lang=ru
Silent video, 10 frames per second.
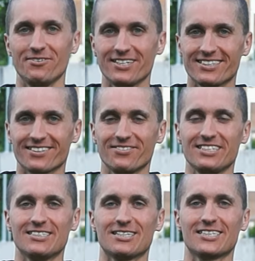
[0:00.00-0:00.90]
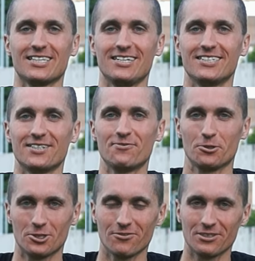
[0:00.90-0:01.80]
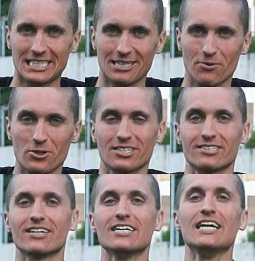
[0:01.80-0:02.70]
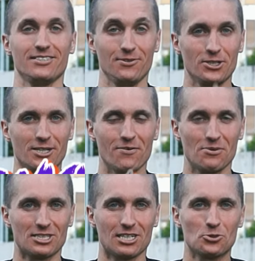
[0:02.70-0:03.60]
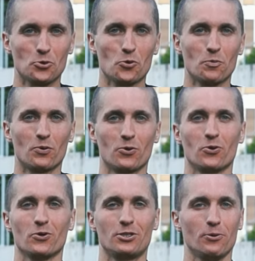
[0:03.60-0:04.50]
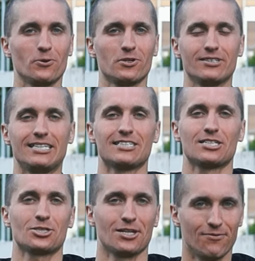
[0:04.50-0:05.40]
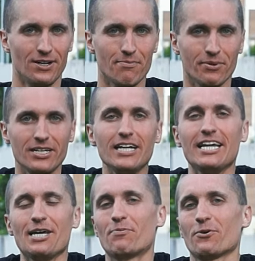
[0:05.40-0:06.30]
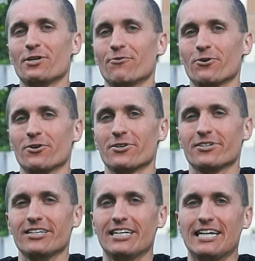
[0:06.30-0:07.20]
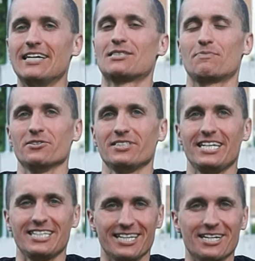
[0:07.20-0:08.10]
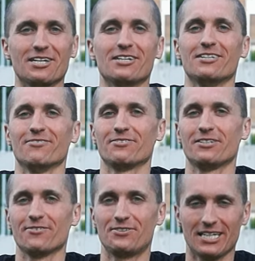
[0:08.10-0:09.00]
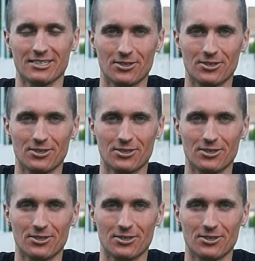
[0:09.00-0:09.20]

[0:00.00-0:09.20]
привет! Вы на канале Философия скейтбординга. Сегодня я вам расскажу про трюк 360 флип и про его исполнение во всех